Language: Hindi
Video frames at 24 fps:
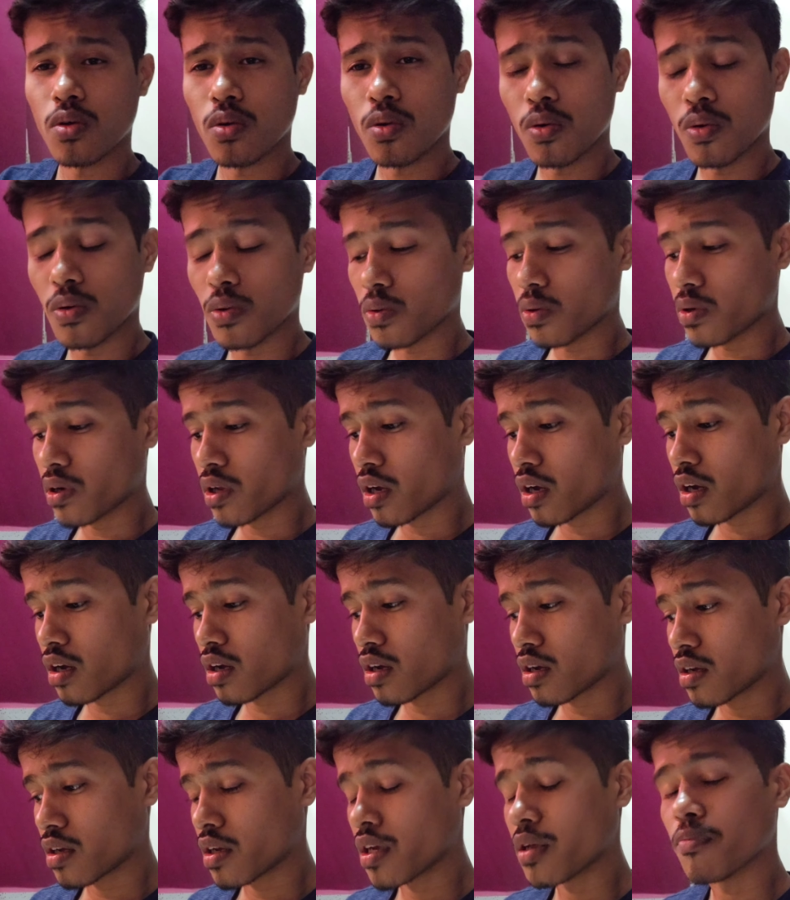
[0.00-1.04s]
होना
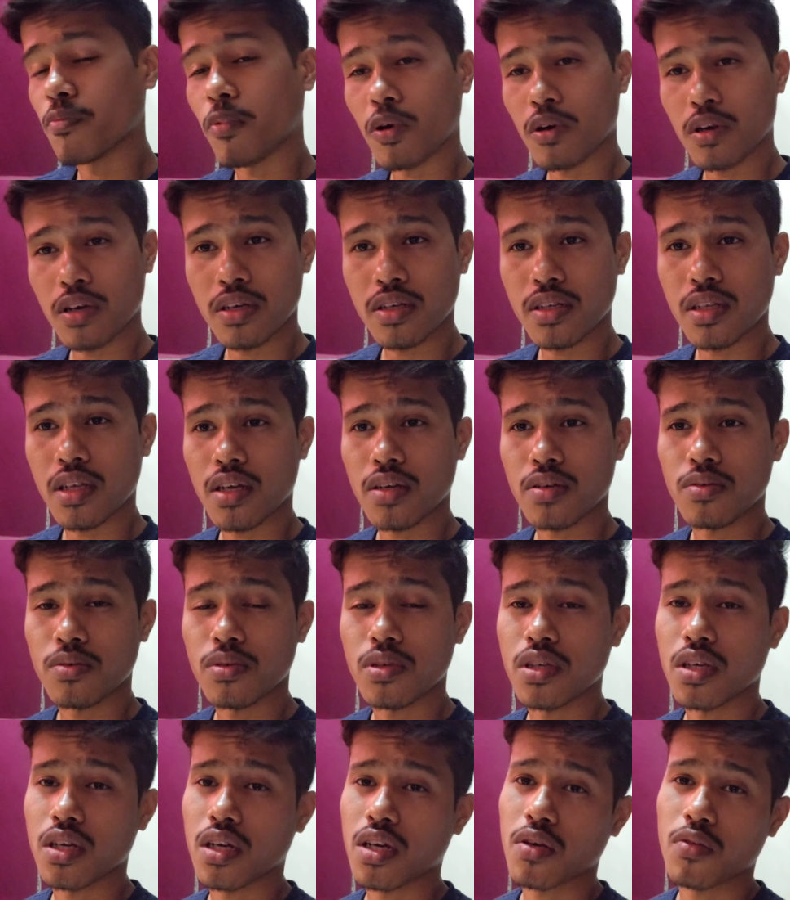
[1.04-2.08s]
इम्पॉर्टेंट था क्योंकि
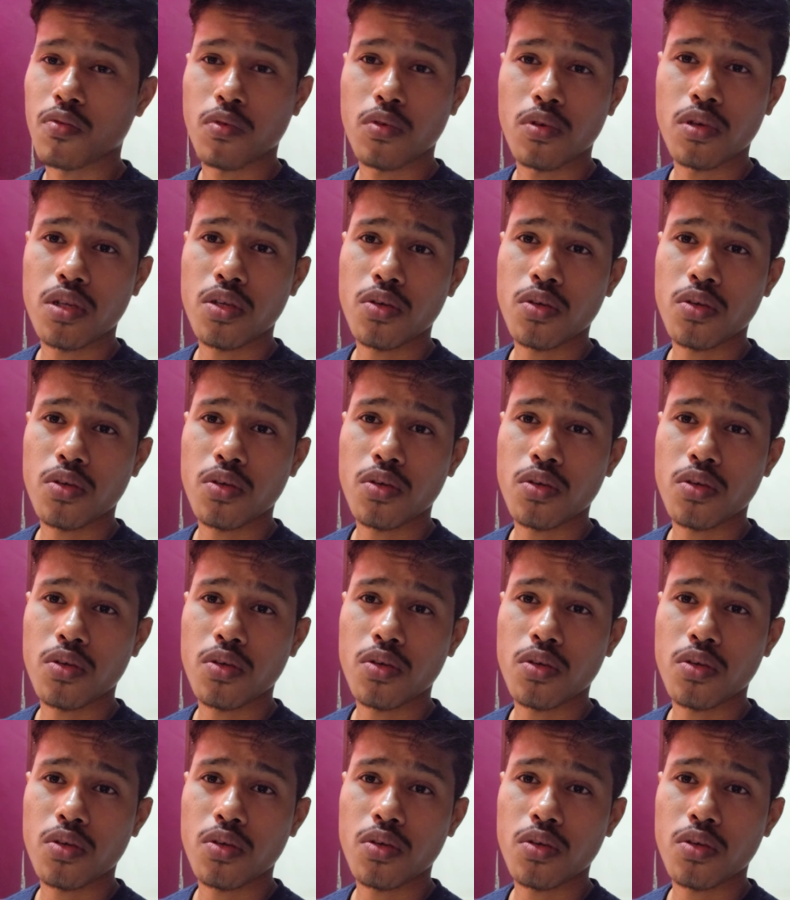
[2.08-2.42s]
अगर वो नहीं